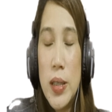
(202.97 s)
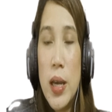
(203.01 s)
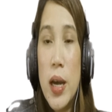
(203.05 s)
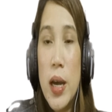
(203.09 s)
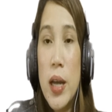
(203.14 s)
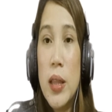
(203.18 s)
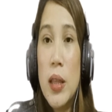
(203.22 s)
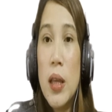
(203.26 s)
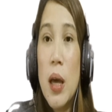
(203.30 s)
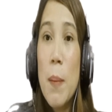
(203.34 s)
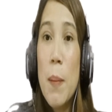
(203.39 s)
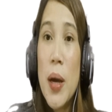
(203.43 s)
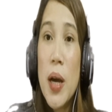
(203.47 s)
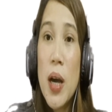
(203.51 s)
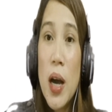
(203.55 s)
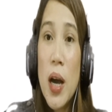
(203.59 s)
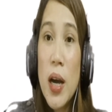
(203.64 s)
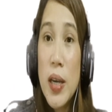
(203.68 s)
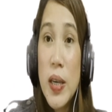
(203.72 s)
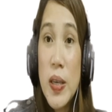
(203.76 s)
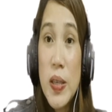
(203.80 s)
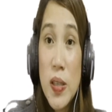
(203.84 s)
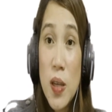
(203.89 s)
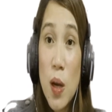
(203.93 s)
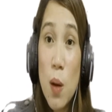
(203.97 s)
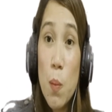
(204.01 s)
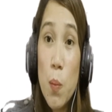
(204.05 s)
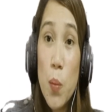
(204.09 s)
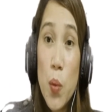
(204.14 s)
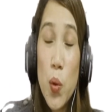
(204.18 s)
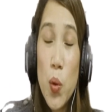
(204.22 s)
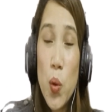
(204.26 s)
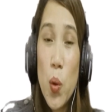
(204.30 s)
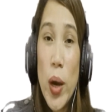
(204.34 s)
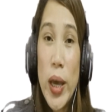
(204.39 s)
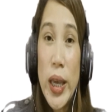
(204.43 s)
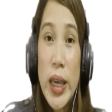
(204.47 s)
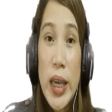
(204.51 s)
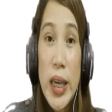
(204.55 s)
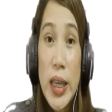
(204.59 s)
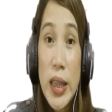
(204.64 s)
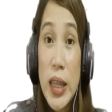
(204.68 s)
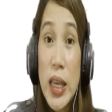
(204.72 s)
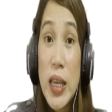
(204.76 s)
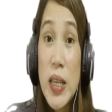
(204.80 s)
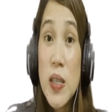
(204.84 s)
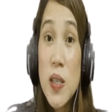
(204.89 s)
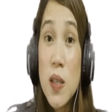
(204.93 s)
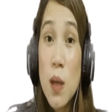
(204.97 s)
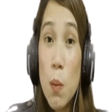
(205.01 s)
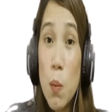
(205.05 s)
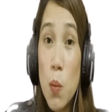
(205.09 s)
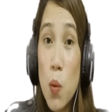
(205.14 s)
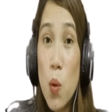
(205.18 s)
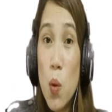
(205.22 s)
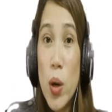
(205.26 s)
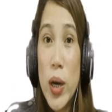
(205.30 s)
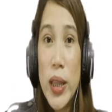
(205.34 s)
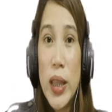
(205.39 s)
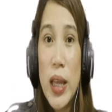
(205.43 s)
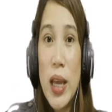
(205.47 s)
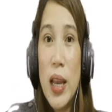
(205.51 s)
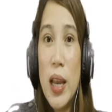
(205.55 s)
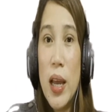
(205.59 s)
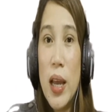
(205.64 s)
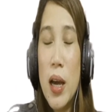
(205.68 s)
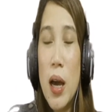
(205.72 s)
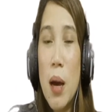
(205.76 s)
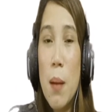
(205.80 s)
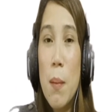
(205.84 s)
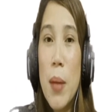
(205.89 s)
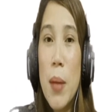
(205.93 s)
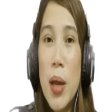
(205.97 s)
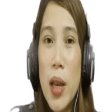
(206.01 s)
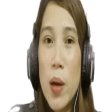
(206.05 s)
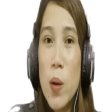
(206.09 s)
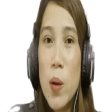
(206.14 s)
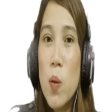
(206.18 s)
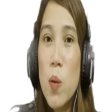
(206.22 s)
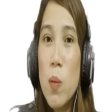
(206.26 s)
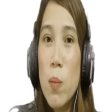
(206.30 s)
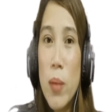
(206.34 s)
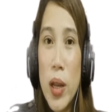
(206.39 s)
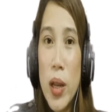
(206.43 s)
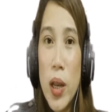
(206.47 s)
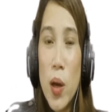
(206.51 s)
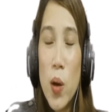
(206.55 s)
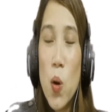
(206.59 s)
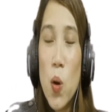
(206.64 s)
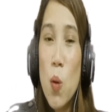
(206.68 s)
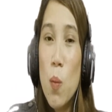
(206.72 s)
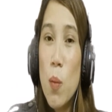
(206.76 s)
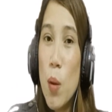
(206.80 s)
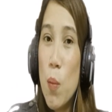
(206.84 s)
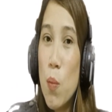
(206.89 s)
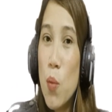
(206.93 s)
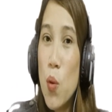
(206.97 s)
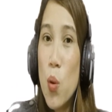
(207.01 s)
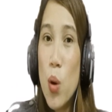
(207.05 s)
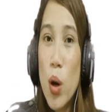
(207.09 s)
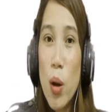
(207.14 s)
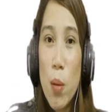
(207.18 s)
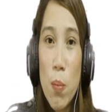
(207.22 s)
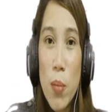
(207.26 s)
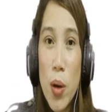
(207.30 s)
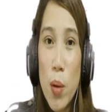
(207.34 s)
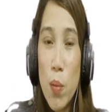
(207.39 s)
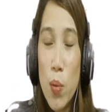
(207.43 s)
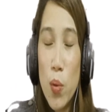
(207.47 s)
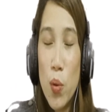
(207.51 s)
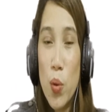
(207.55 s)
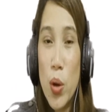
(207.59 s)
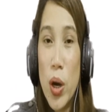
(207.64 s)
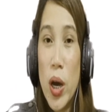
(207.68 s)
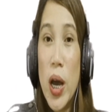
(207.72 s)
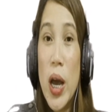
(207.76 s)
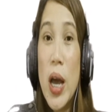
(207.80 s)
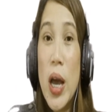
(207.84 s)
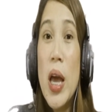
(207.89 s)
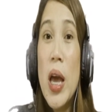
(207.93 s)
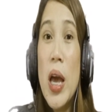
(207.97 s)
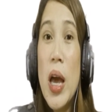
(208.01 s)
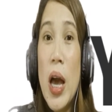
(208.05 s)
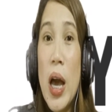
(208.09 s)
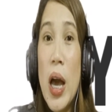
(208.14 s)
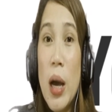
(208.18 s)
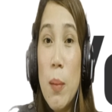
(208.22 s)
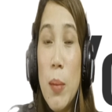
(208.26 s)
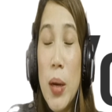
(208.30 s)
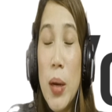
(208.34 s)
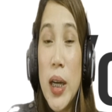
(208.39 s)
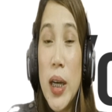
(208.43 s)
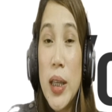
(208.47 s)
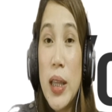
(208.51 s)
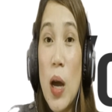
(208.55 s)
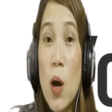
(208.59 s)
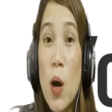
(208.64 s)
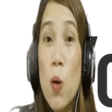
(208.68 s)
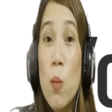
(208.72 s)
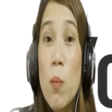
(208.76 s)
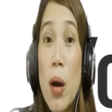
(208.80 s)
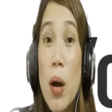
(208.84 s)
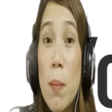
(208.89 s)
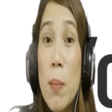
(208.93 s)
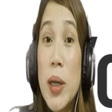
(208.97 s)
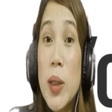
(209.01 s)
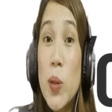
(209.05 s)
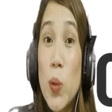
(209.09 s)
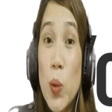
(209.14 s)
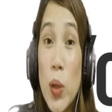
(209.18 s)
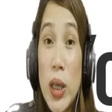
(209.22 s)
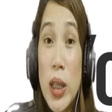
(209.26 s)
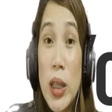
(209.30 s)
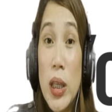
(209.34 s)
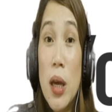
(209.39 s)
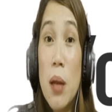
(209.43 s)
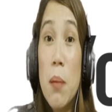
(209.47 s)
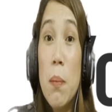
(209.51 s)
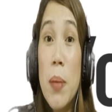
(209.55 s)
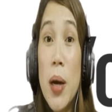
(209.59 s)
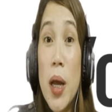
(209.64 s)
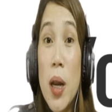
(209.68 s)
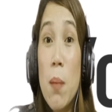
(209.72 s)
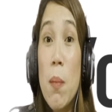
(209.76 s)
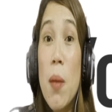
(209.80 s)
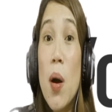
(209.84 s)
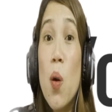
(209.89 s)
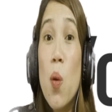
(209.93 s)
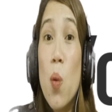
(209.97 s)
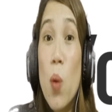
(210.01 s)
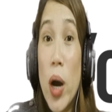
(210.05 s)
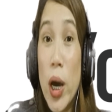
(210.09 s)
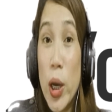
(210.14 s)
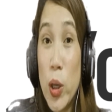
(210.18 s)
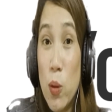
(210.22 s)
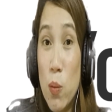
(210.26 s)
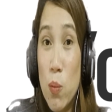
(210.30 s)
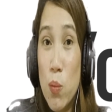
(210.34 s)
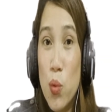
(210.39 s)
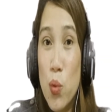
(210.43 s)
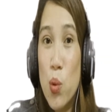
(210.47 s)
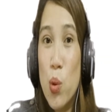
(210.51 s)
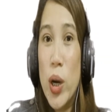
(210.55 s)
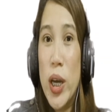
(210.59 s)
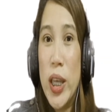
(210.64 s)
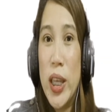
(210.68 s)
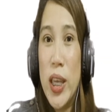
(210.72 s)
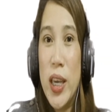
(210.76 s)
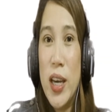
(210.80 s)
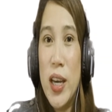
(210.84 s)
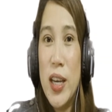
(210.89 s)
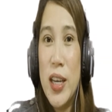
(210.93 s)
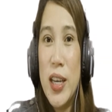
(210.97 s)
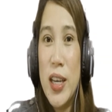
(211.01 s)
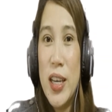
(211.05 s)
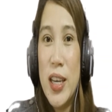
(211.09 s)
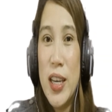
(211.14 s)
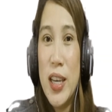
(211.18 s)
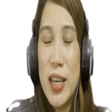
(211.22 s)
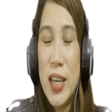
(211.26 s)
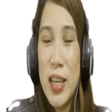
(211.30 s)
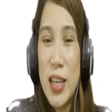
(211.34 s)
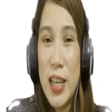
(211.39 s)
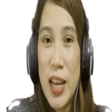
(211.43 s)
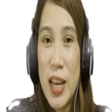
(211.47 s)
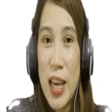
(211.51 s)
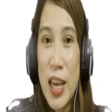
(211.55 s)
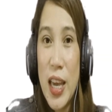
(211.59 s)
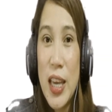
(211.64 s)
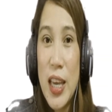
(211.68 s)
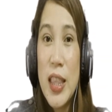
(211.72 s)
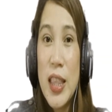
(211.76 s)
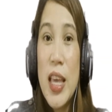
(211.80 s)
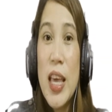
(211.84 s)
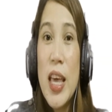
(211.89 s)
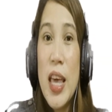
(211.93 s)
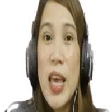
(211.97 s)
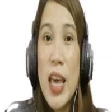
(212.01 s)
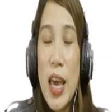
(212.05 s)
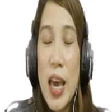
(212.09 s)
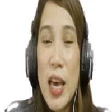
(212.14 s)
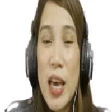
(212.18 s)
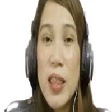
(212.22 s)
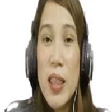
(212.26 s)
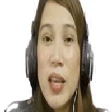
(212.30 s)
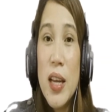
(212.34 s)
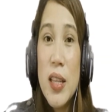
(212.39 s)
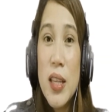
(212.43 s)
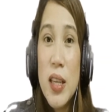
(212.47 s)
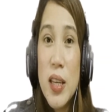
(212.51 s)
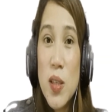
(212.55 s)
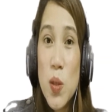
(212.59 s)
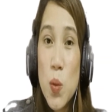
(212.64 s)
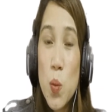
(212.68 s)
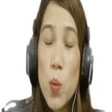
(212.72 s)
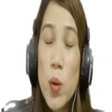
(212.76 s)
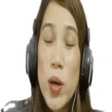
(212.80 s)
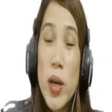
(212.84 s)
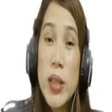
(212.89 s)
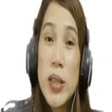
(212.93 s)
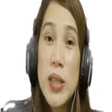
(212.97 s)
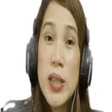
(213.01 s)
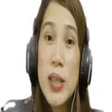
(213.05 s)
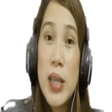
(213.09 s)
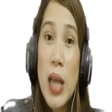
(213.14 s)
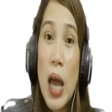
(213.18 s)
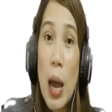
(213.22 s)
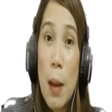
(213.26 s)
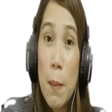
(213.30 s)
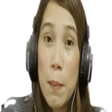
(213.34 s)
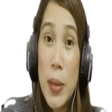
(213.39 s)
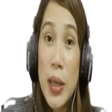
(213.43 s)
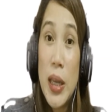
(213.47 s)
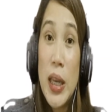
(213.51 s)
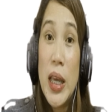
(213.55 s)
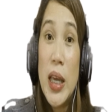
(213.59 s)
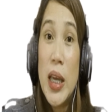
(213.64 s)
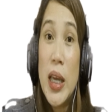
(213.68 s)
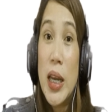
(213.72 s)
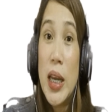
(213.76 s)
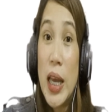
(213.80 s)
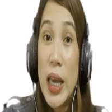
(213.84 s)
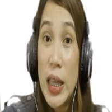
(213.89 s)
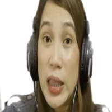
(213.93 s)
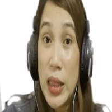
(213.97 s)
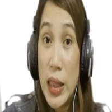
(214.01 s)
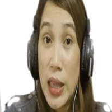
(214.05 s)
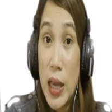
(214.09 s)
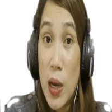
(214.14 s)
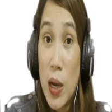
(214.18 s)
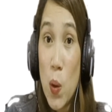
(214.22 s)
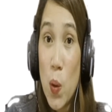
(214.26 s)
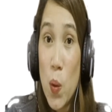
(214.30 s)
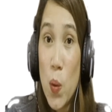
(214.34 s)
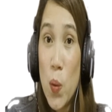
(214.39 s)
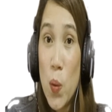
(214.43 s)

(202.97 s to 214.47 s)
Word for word: that kapag ang isang puno ay hitik sa bunga talaga, malagong malago, mabungang mabunga, ang mga tao babatuhin yan para makuha yung bunga niya right? And that is what's happening right now.